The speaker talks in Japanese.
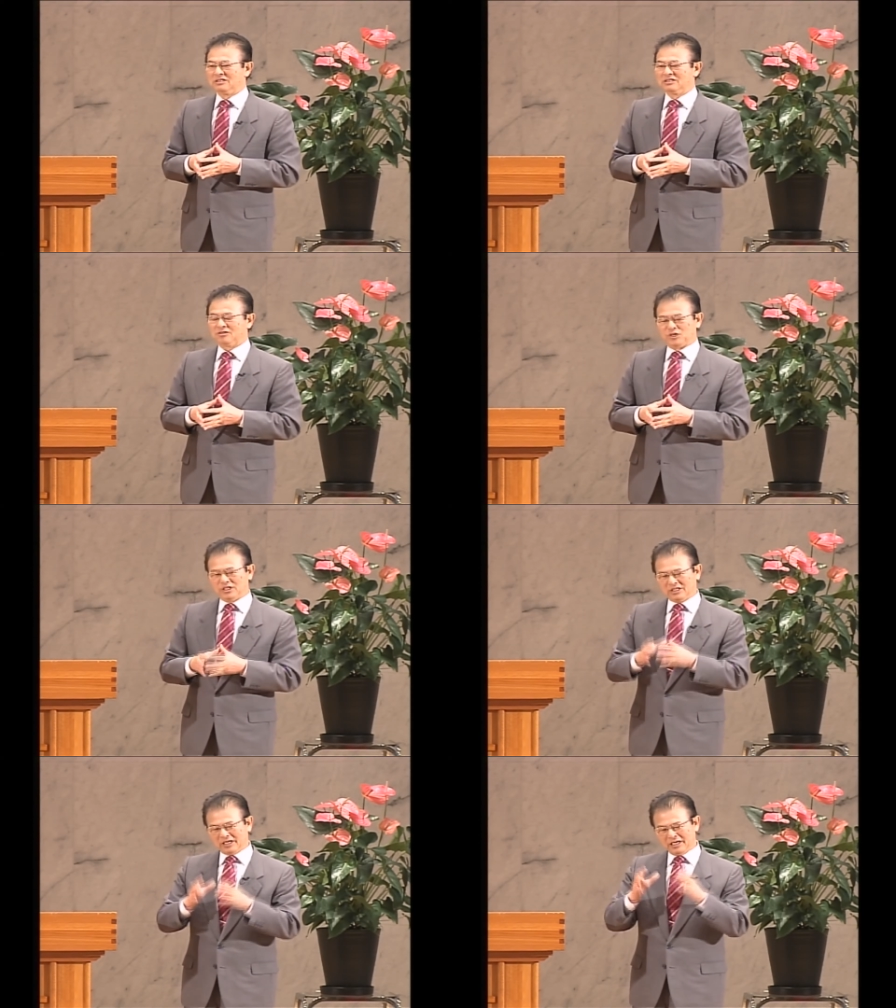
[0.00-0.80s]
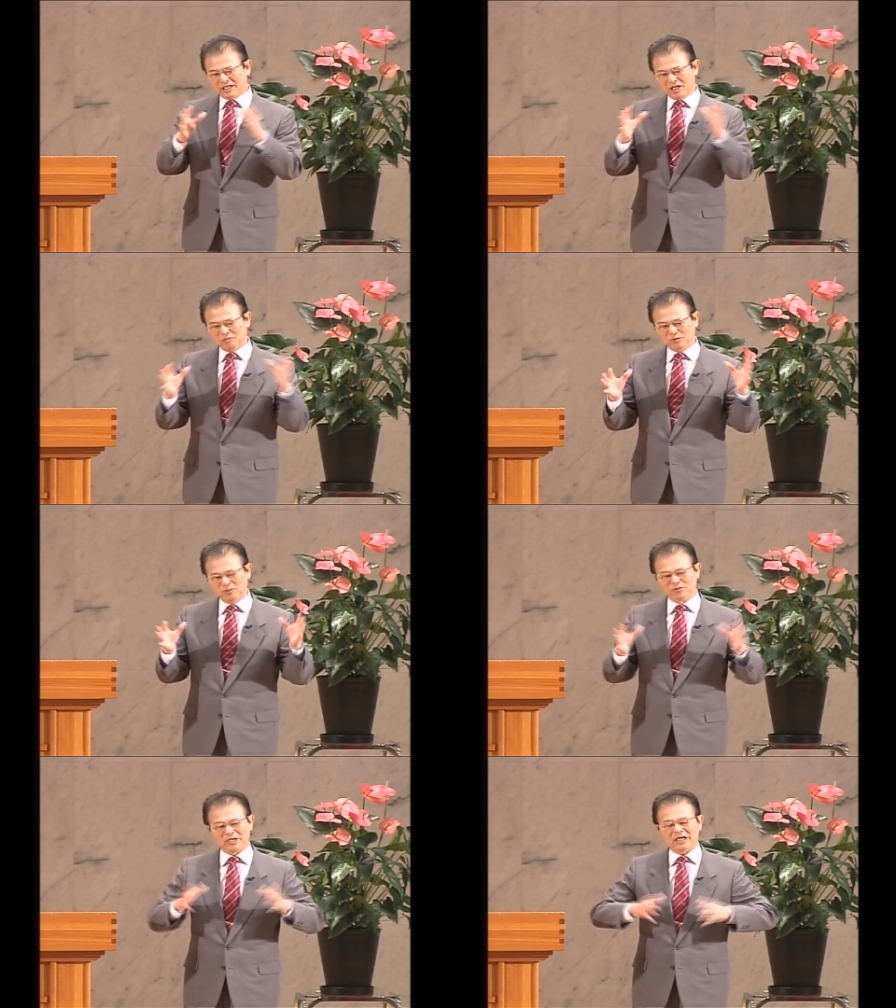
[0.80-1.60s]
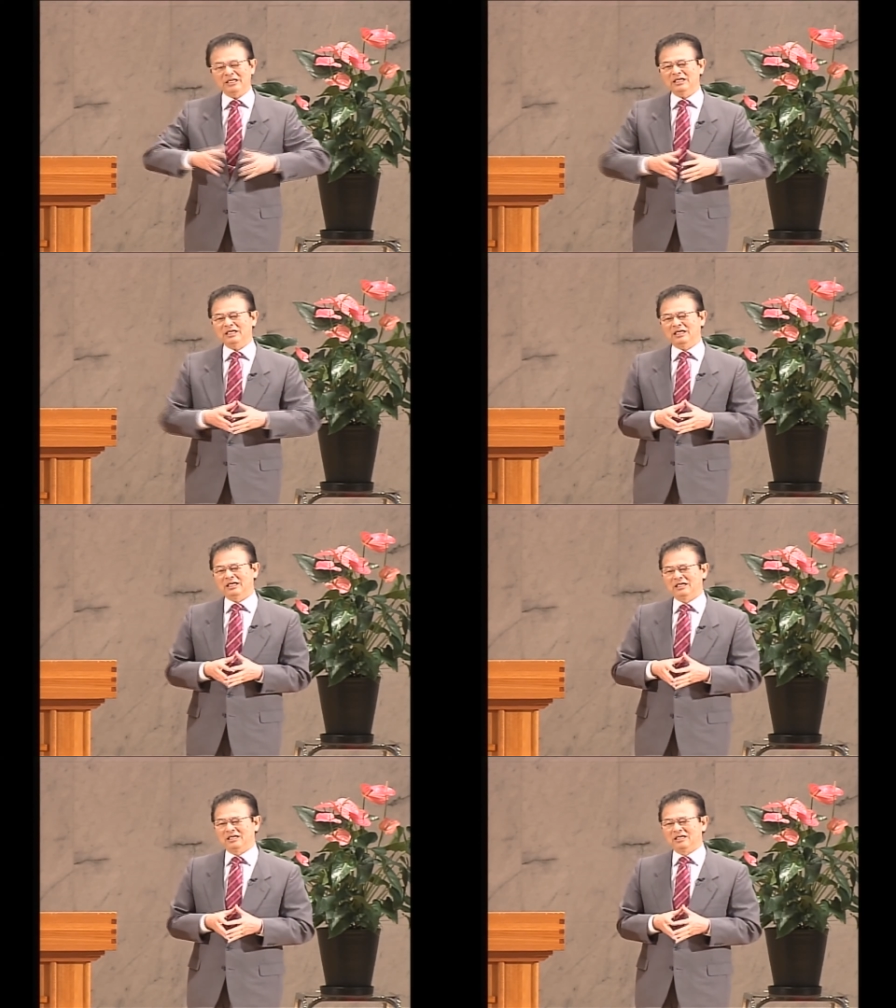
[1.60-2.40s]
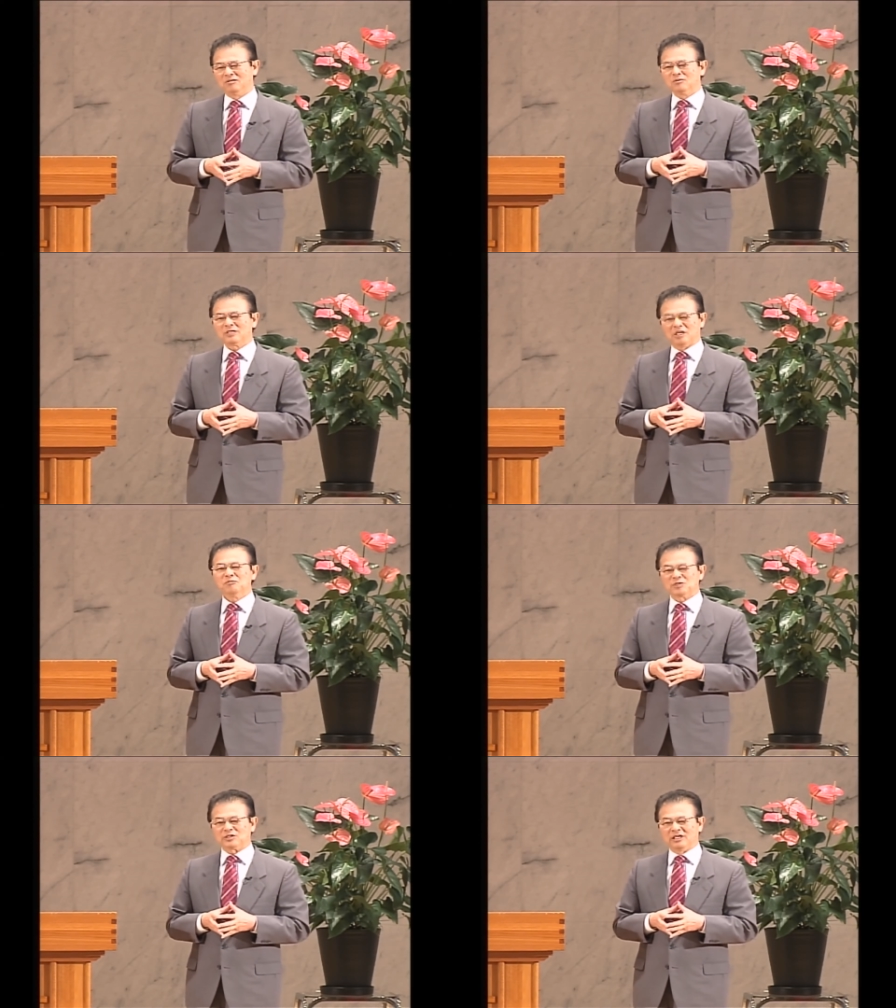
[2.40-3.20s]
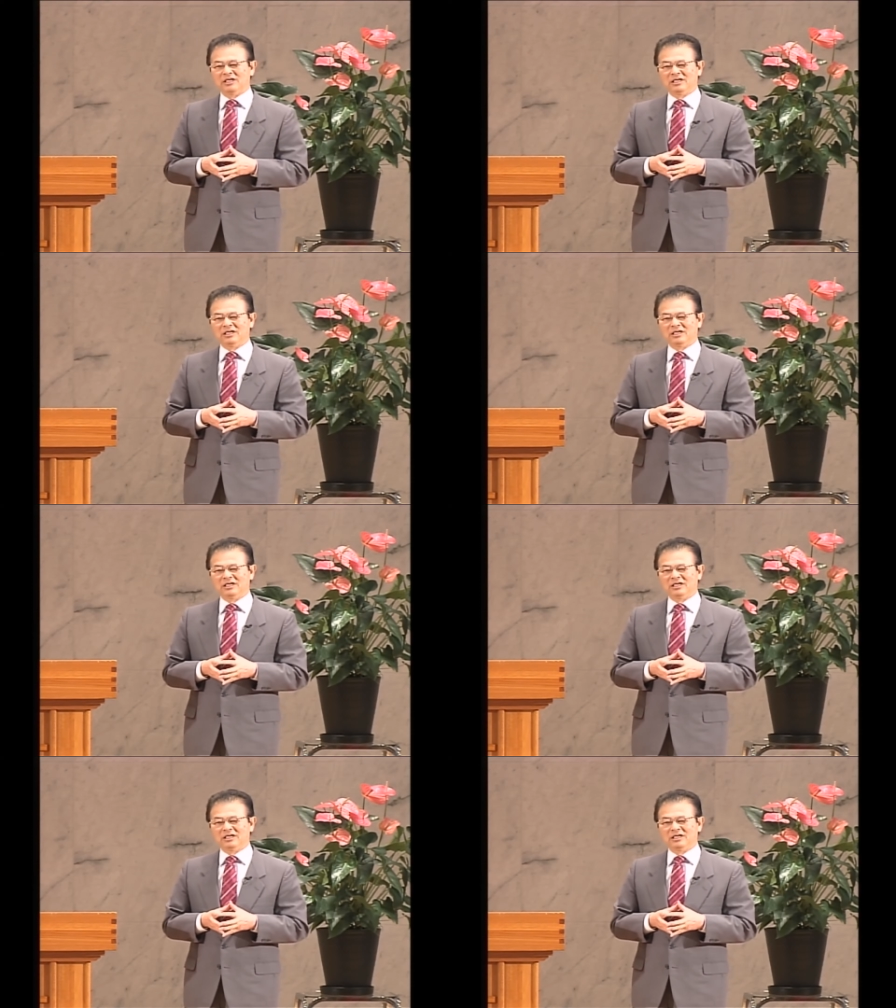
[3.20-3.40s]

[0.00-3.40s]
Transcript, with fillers: これ実体がないものもなかなか多くありますね。